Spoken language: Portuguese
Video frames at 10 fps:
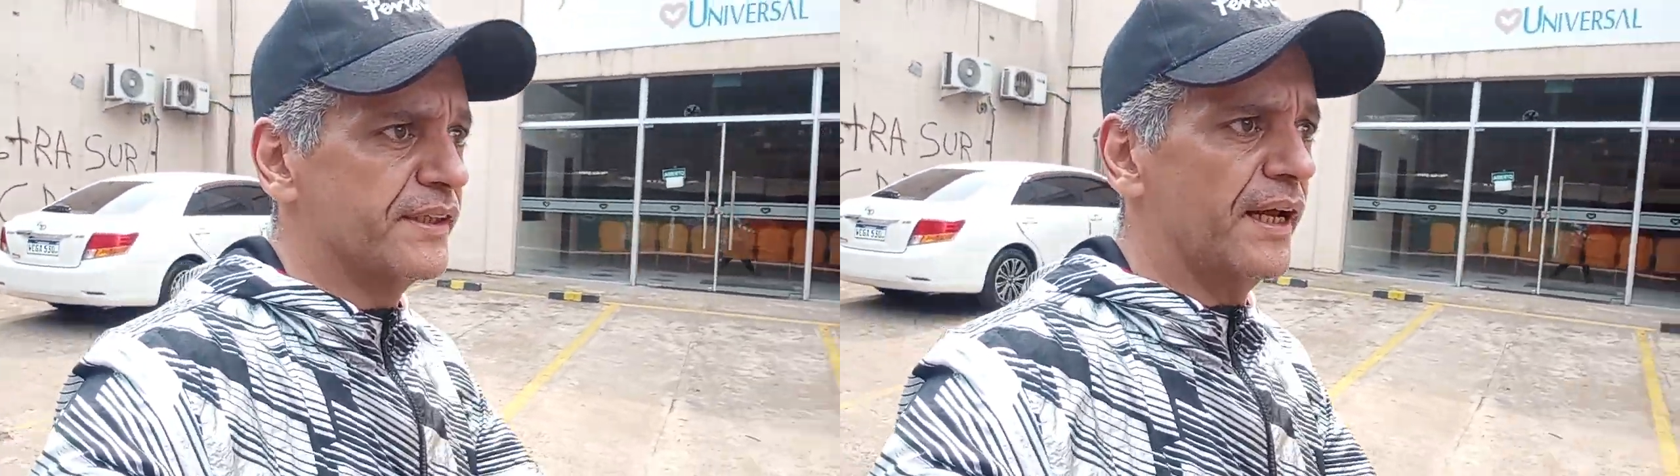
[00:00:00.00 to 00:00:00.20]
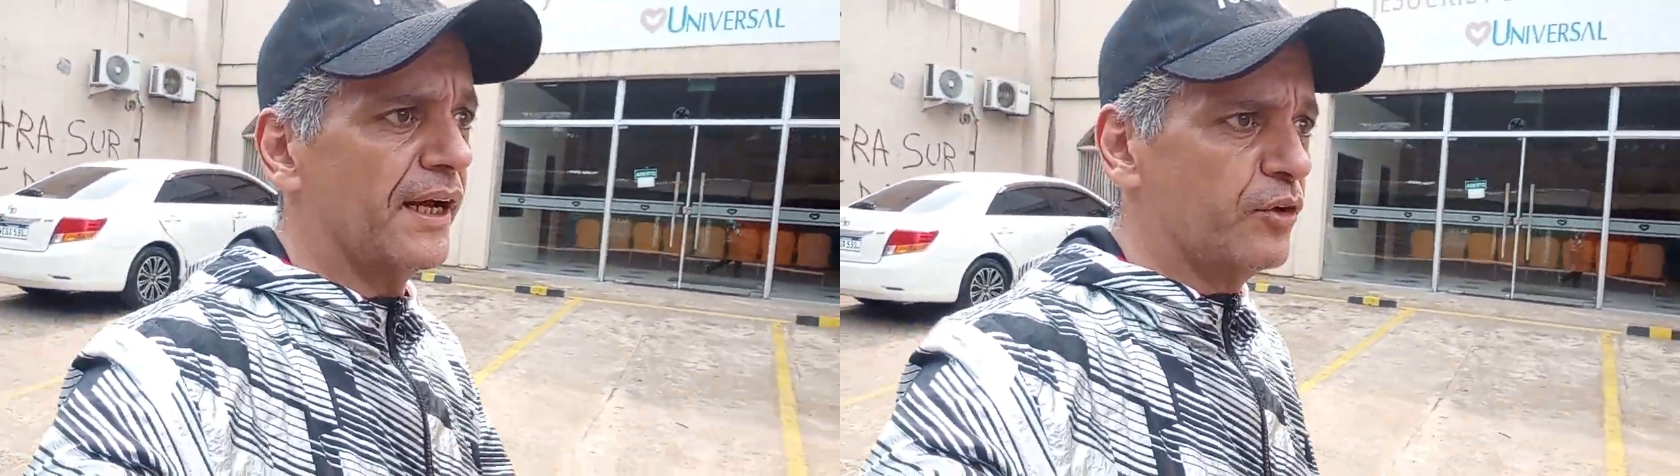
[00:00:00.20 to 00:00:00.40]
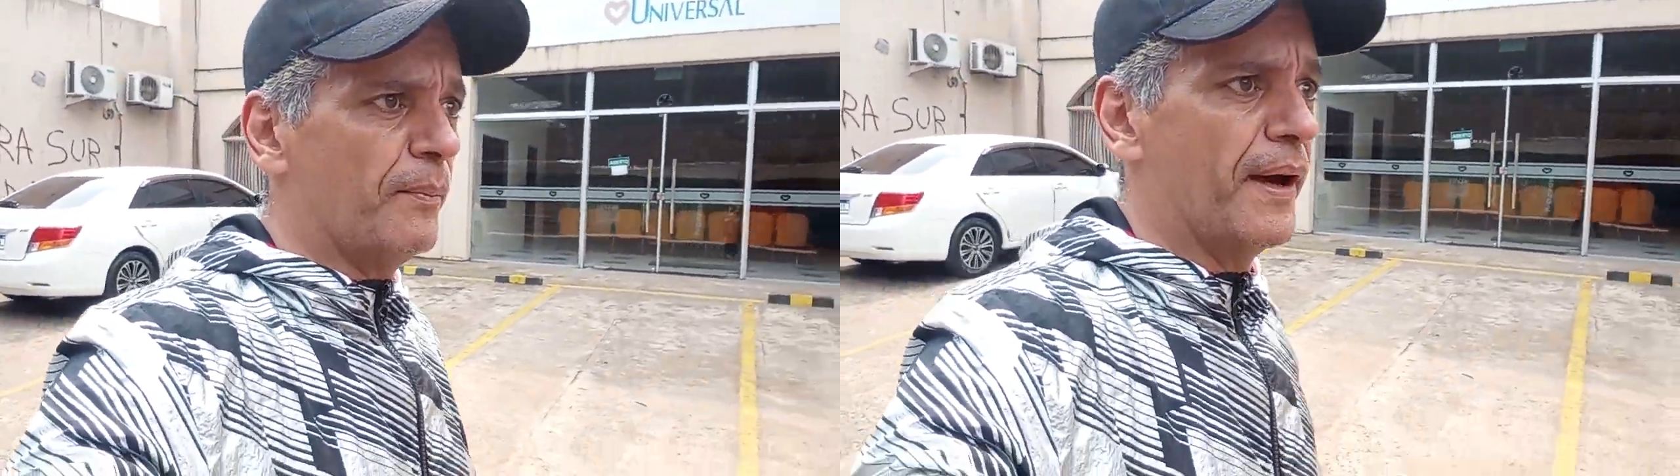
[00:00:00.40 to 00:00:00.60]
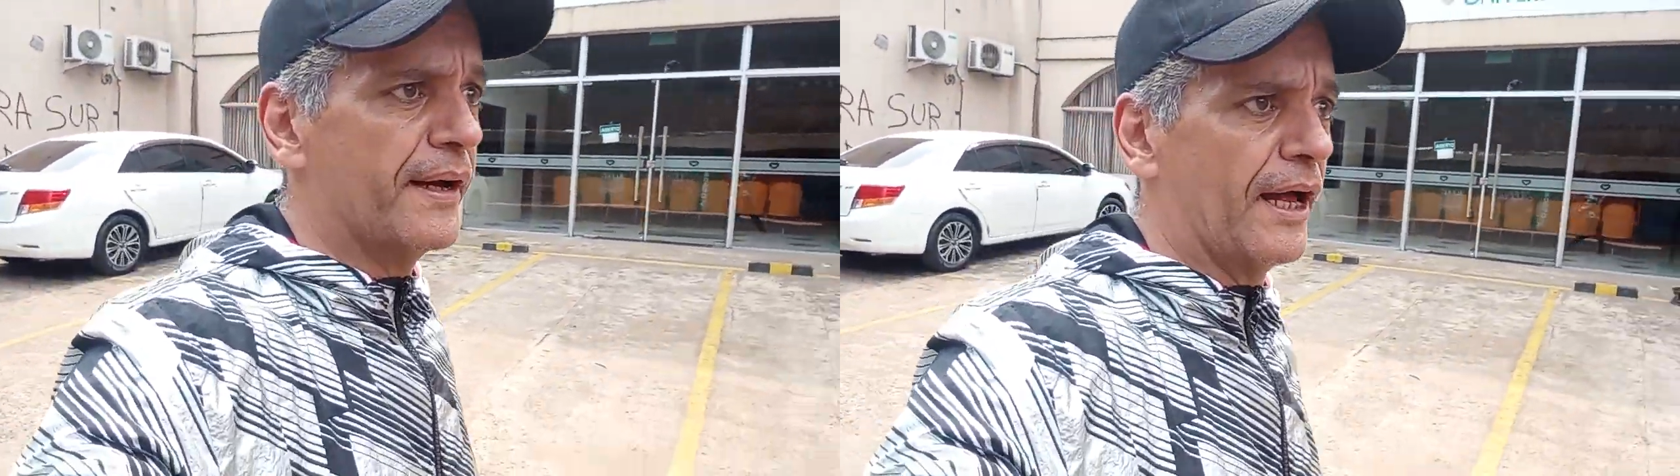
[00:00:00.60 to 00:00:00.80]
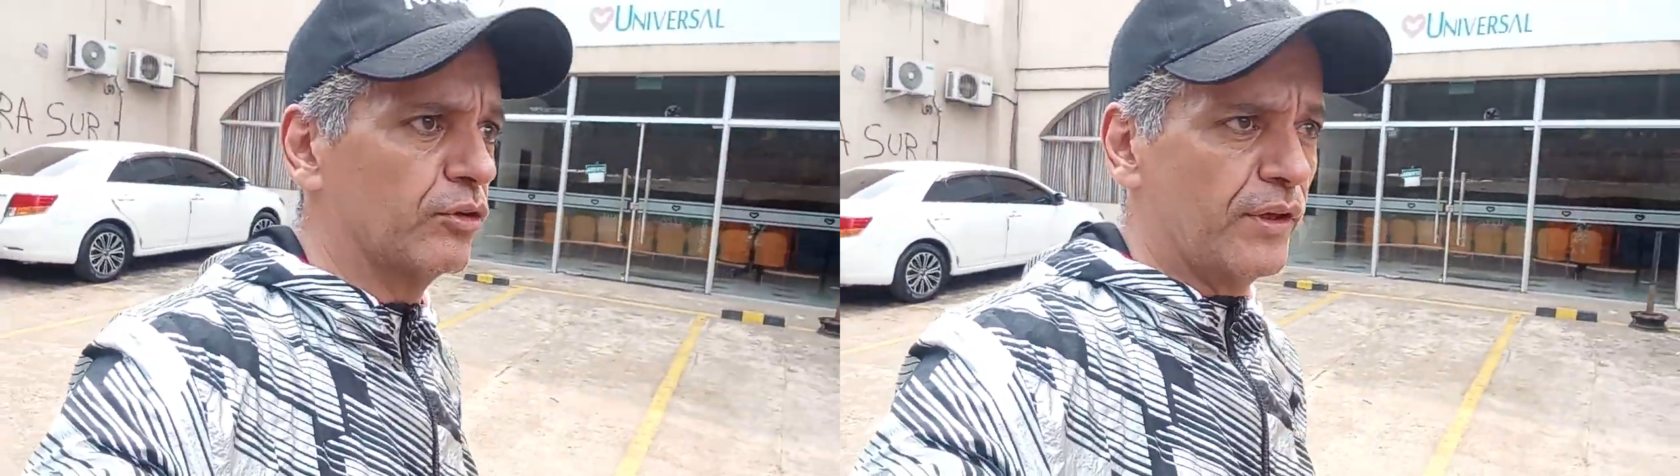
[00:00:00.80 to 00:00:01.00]
será que o
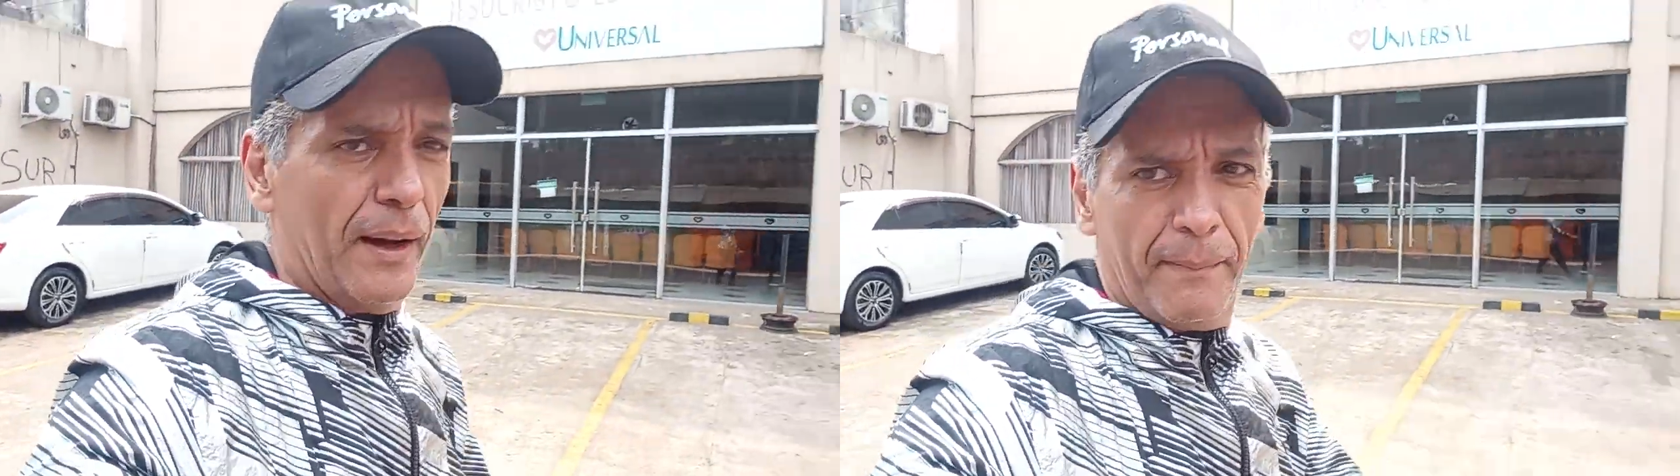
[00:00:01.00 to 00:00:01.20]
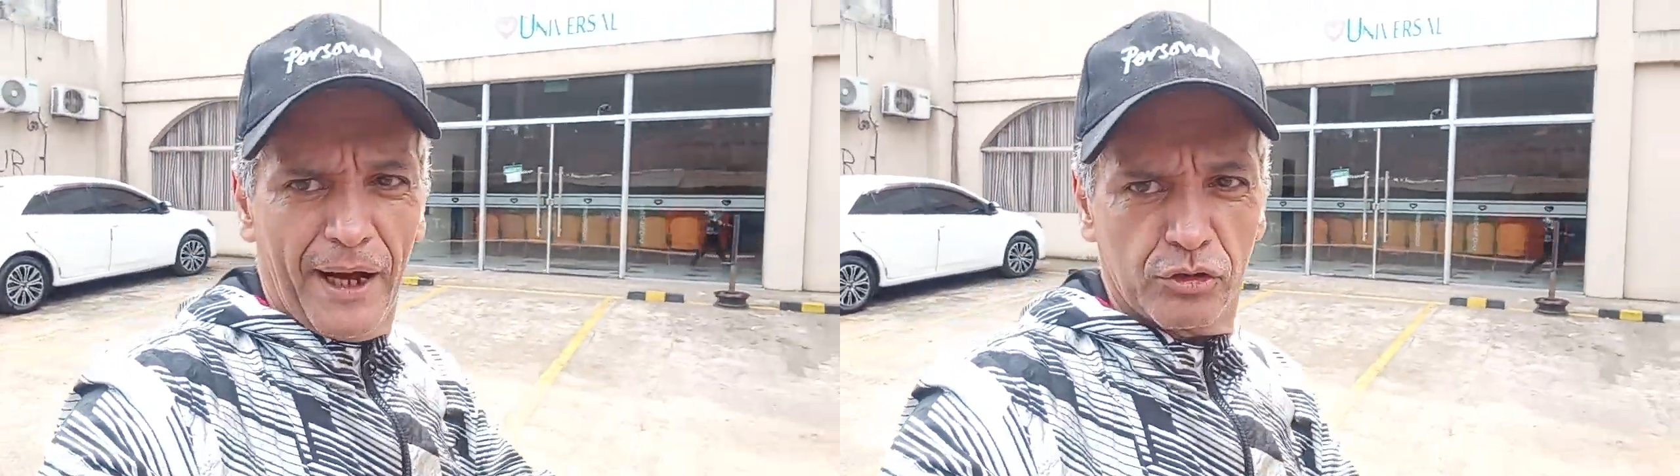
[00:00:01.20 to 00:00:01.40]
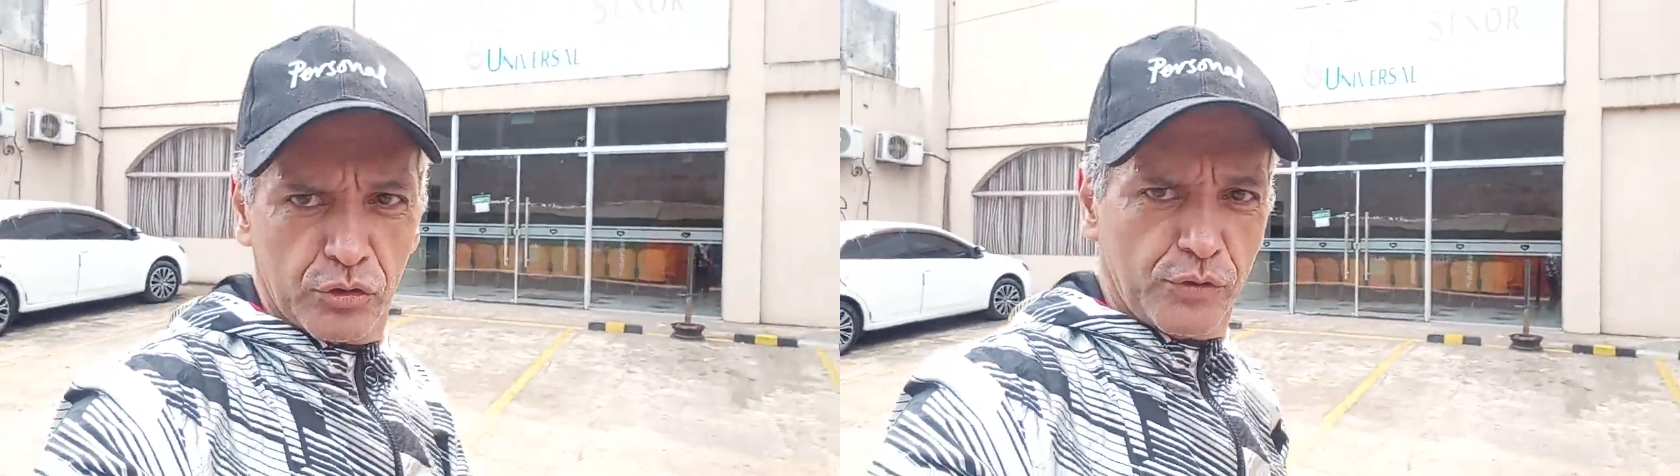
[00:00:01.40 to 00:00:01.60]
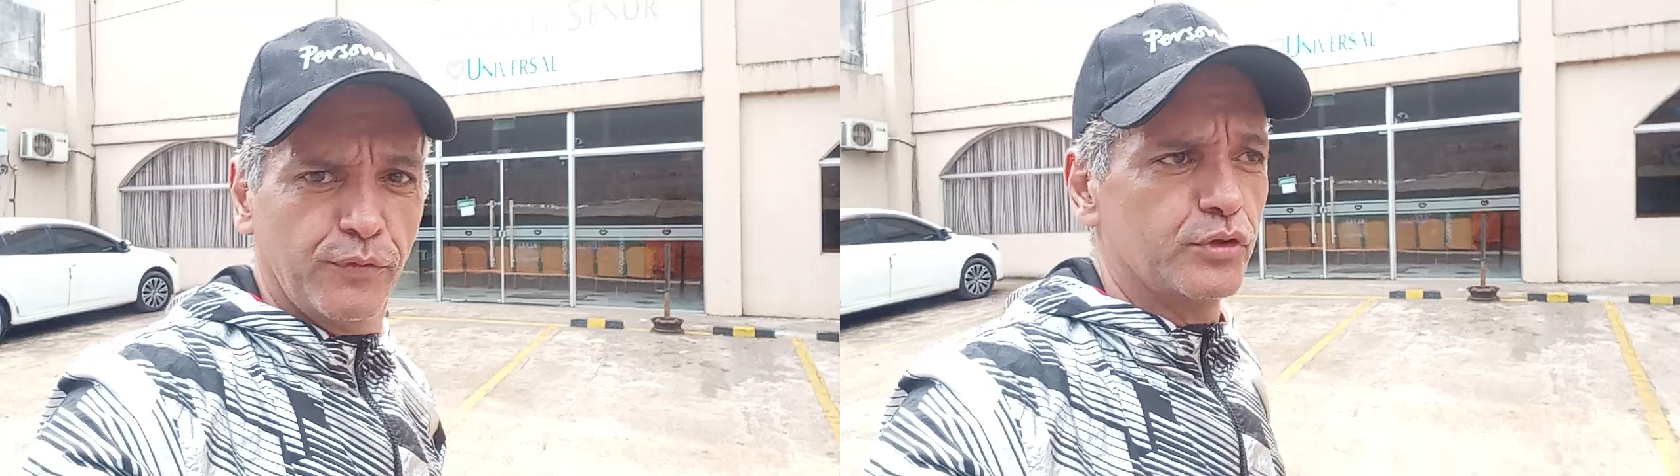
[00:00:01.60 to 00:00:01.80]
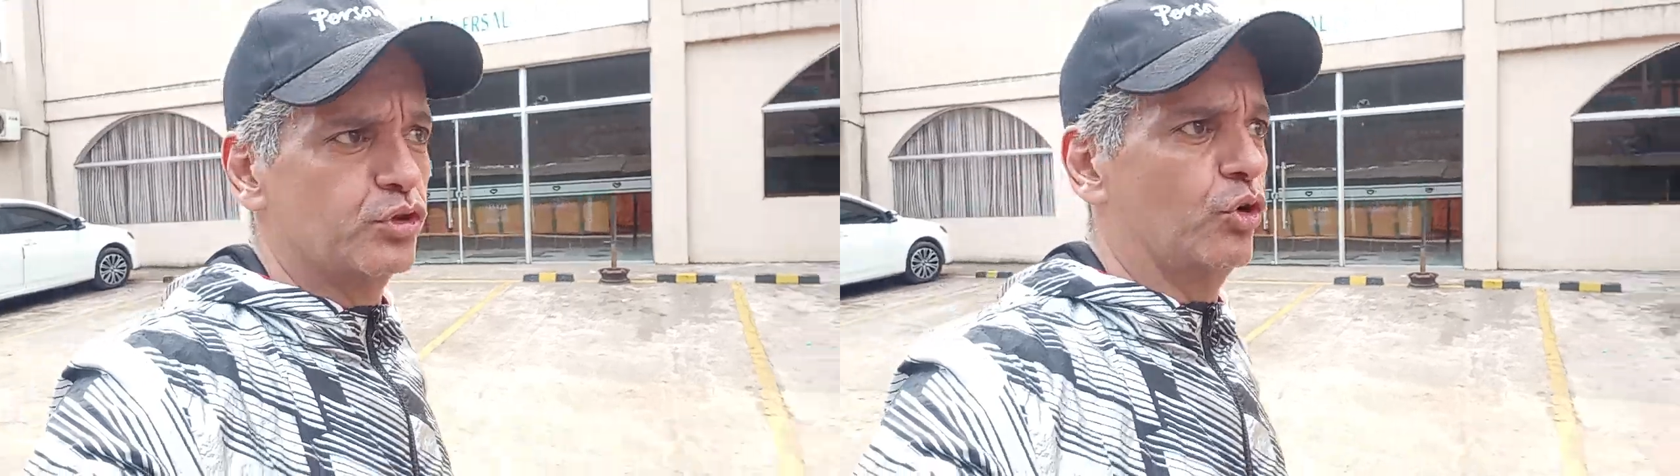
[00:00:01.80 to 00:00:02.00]
mercado de abaixo
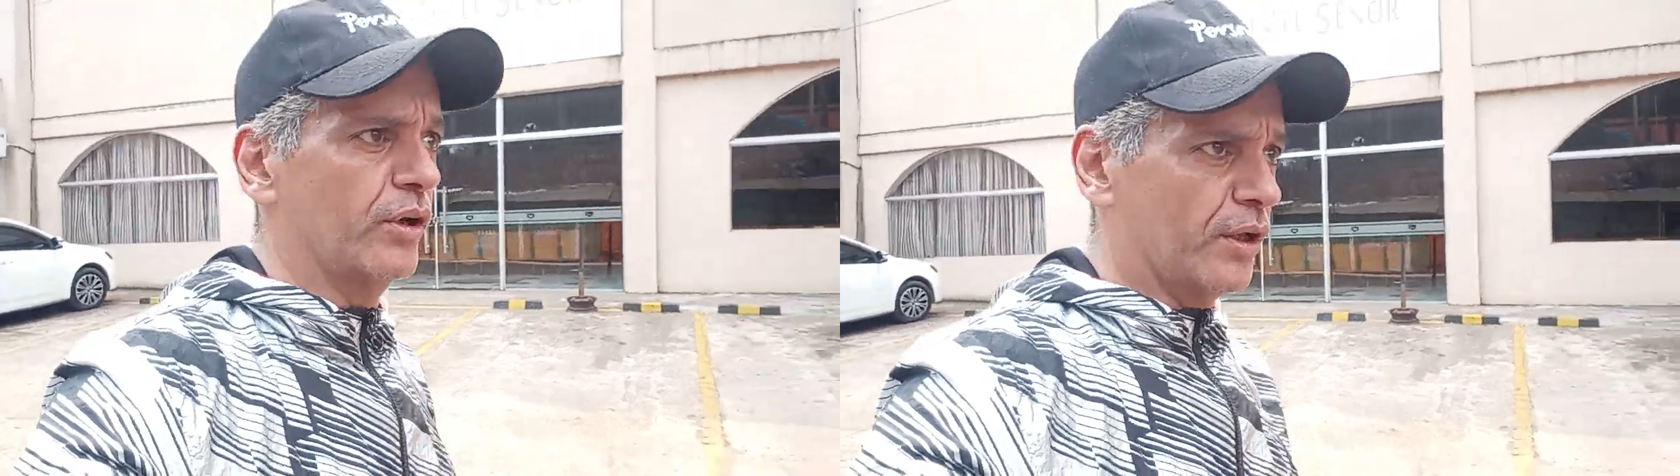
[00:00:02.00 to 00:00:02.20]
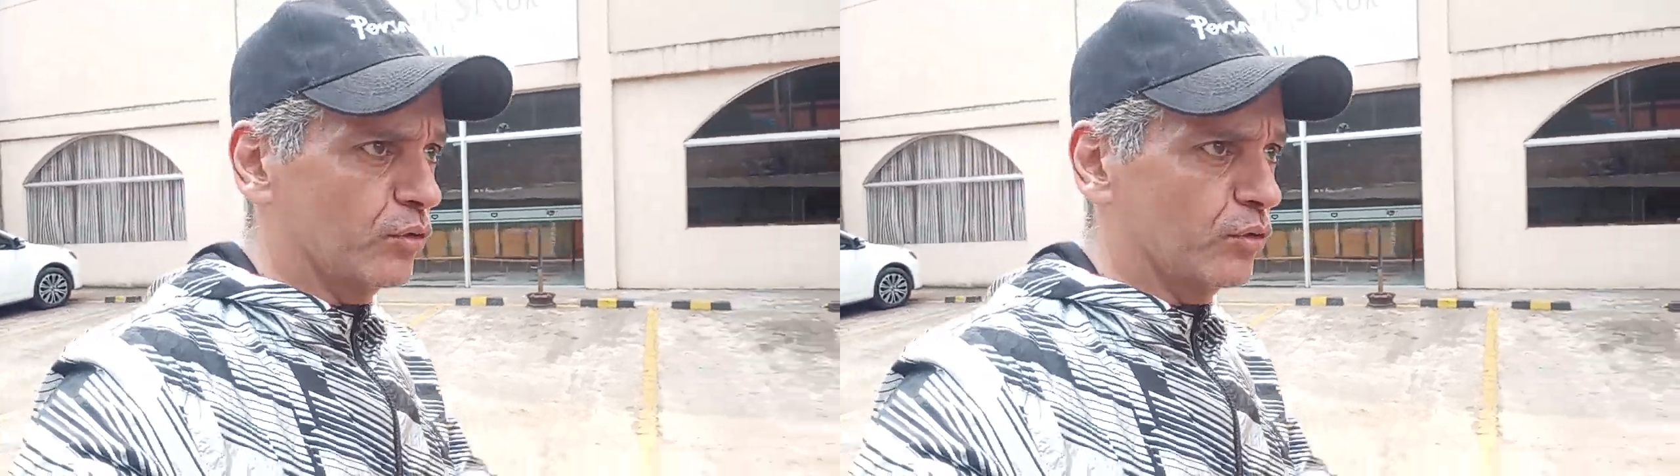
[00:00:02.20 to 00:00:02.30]
funciona